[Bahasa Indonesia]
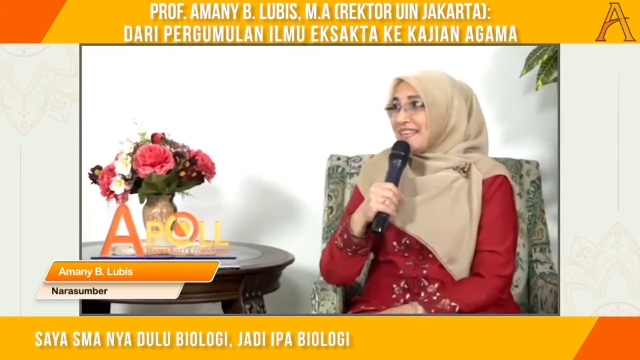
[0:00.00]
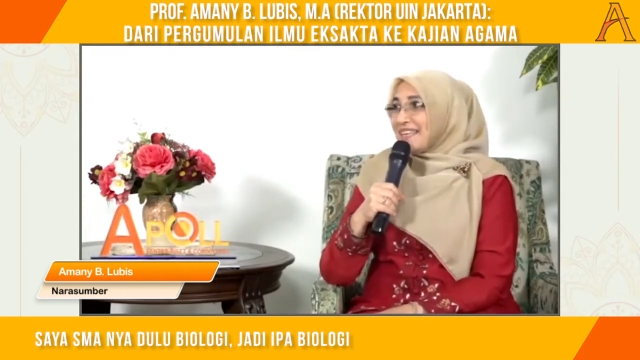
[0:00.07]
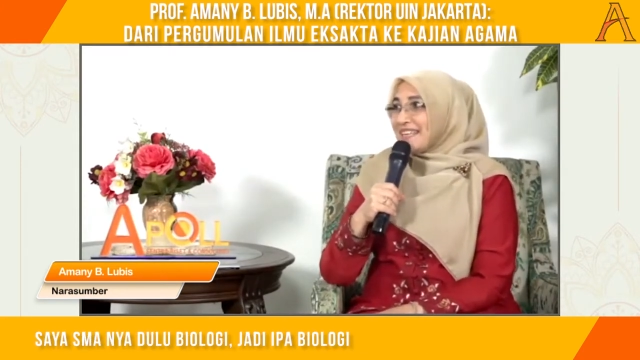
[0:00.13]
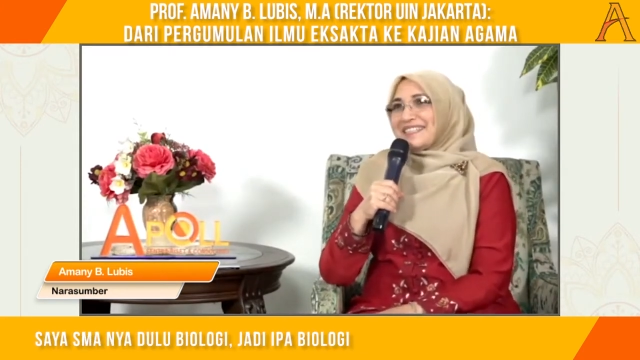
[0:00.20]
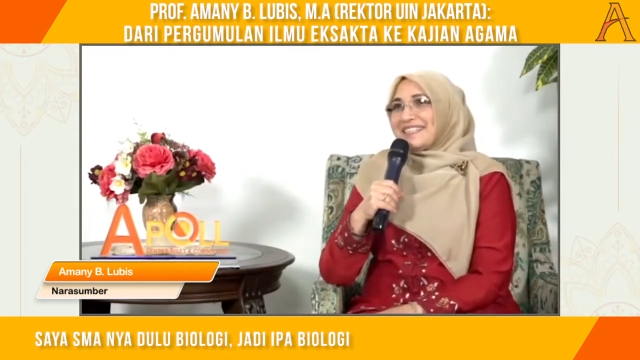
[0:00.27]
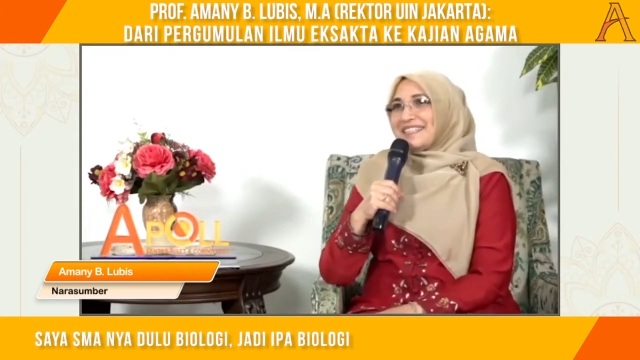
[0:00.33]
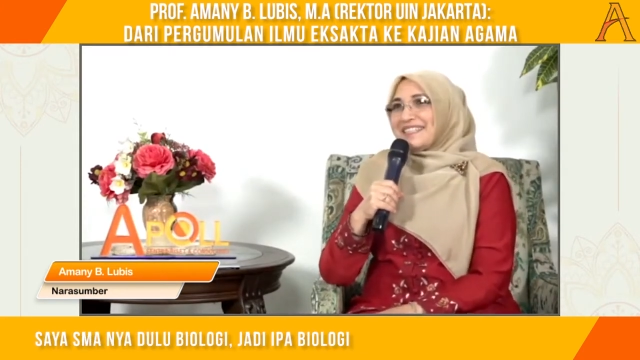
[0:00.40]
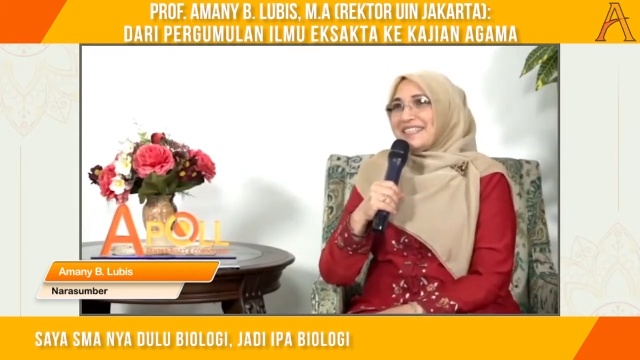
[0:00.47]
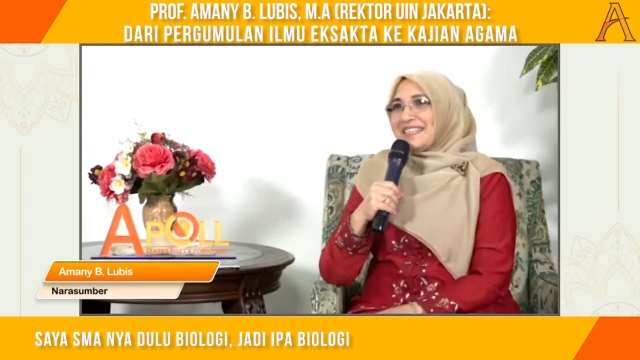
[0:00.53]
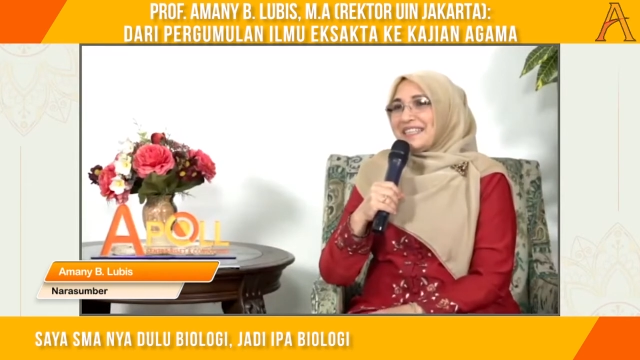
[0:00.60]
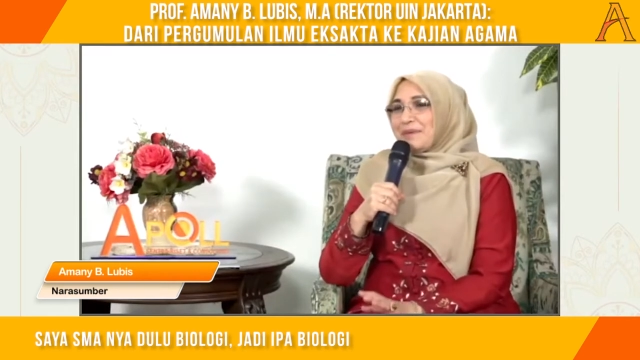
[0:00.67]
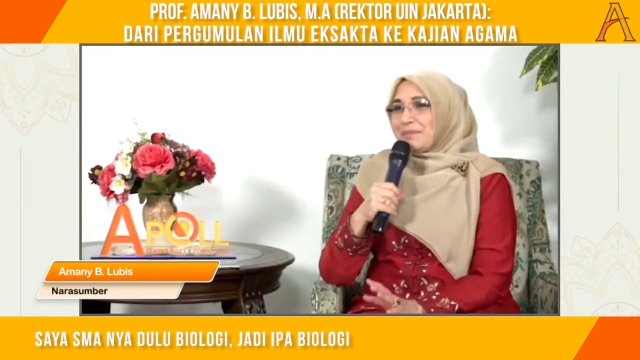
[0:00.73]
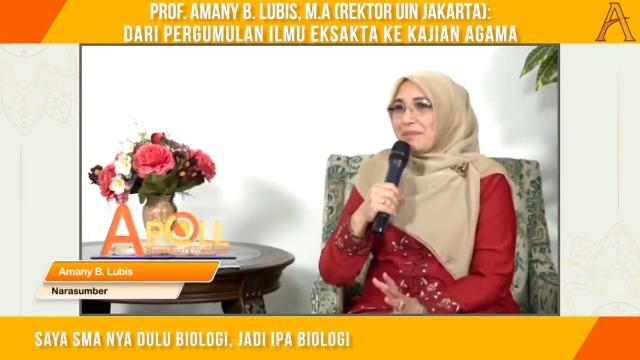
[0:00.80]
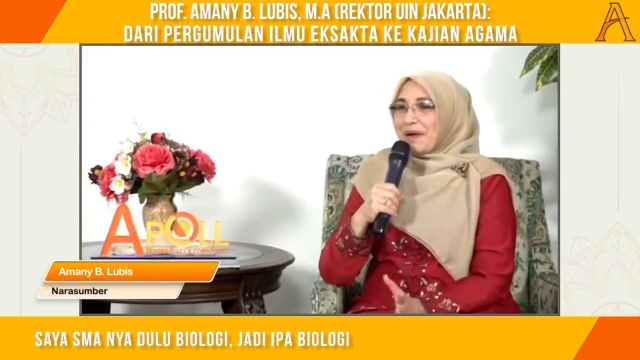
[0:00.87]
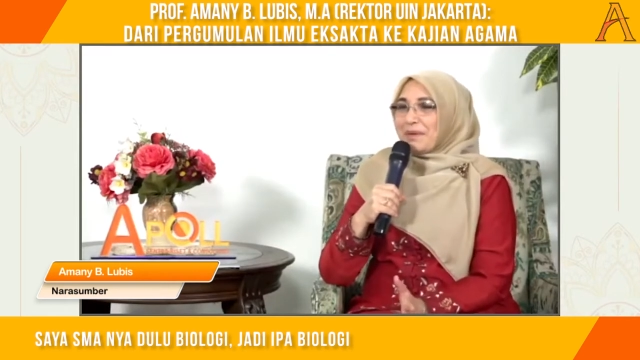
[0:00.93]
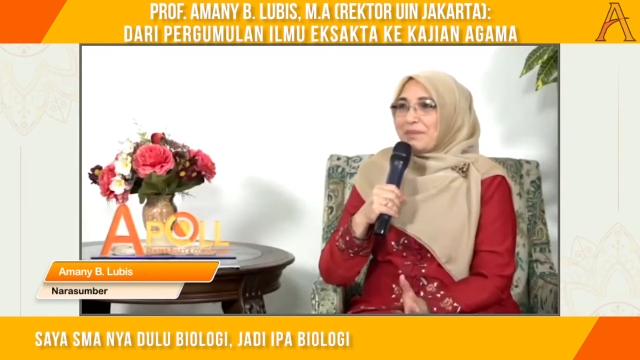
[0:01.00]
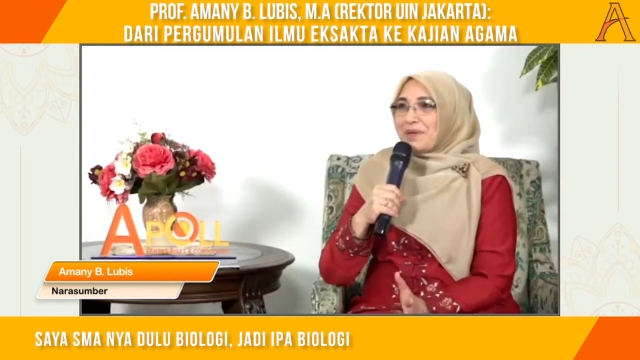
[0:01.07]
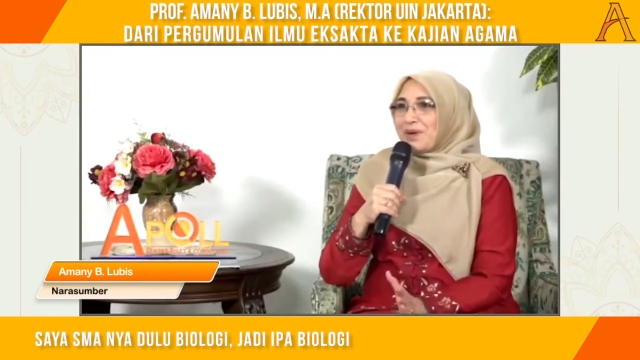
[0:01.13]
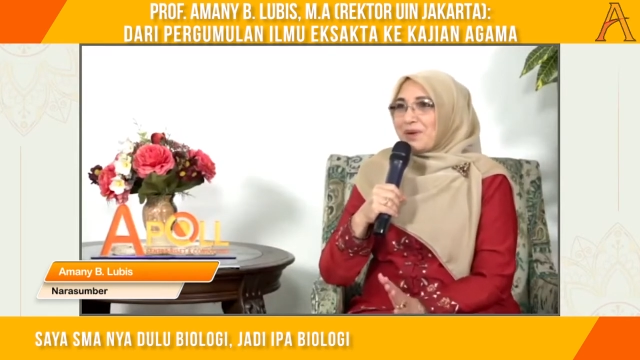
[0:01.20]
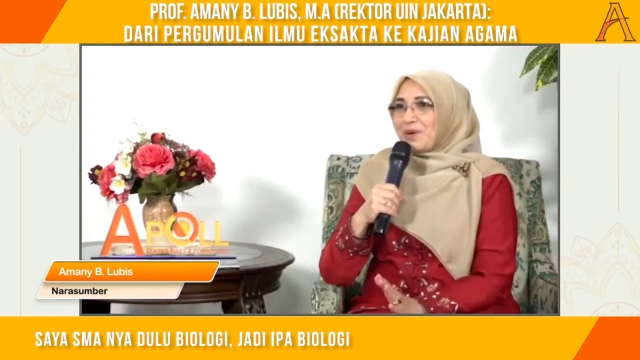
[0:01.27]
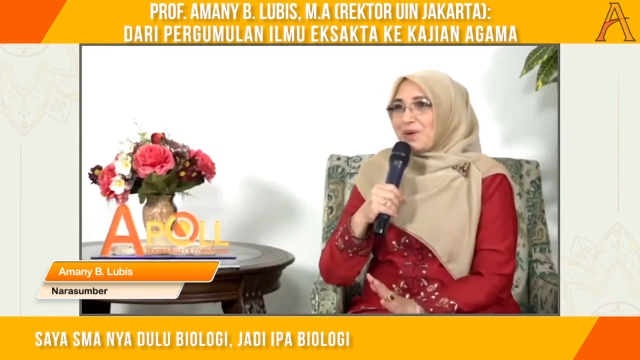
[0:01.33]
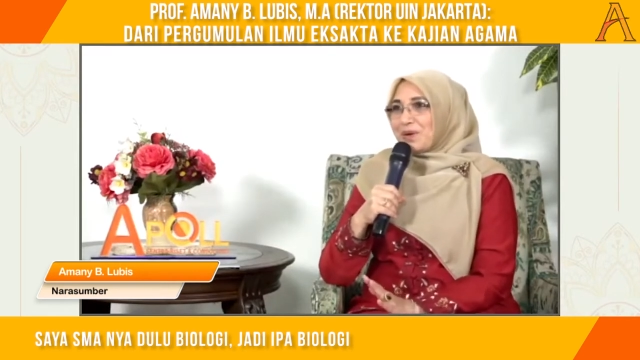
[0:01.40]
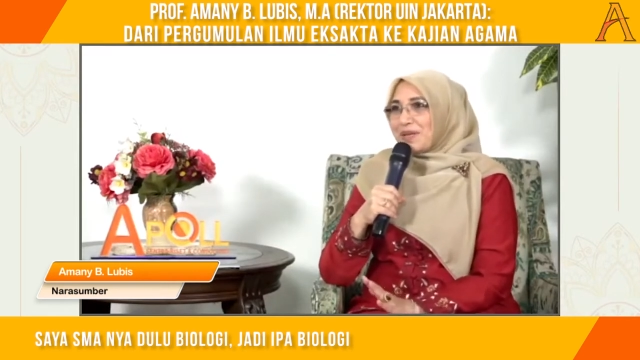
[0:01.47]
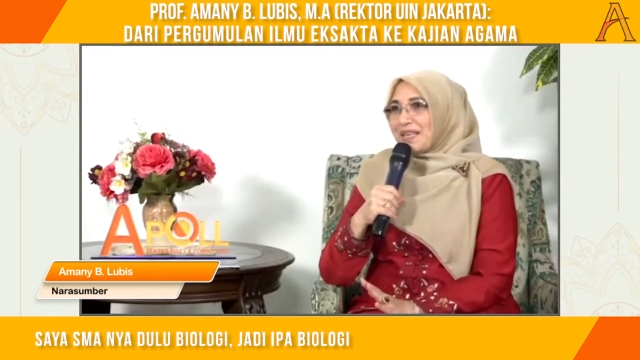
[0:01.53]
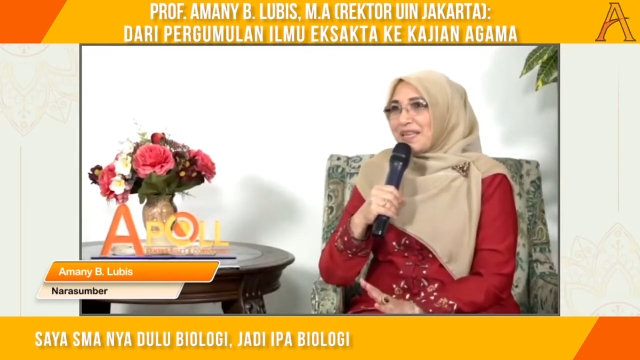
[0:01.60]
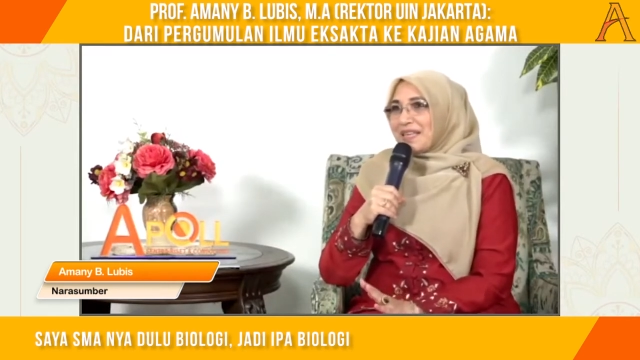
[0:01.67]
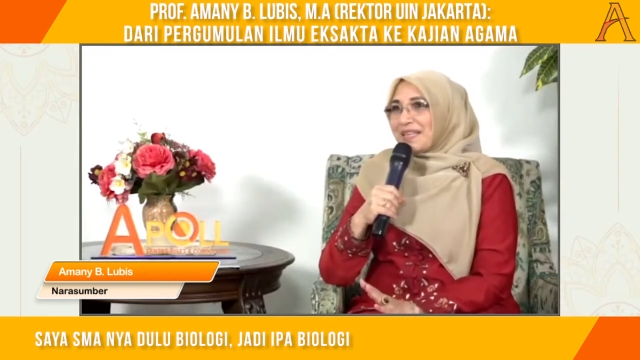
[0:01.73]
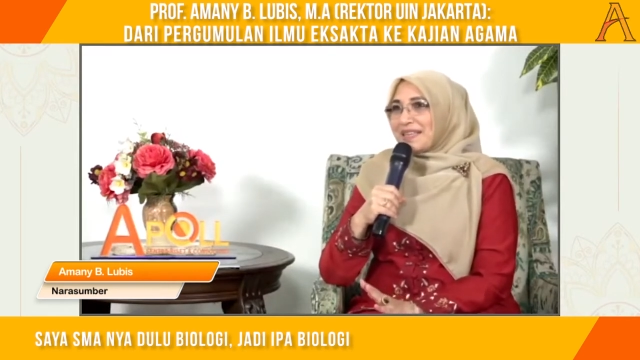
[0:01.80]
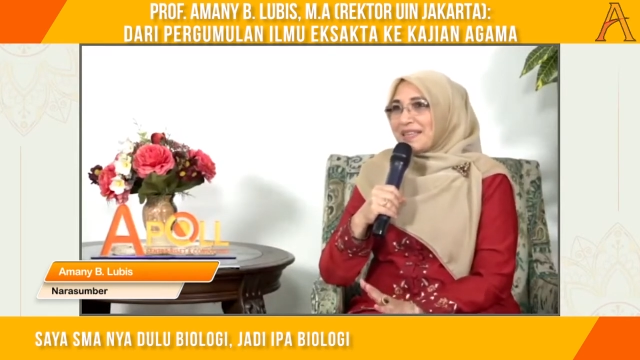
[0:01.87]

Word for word: jadi IPA biologi.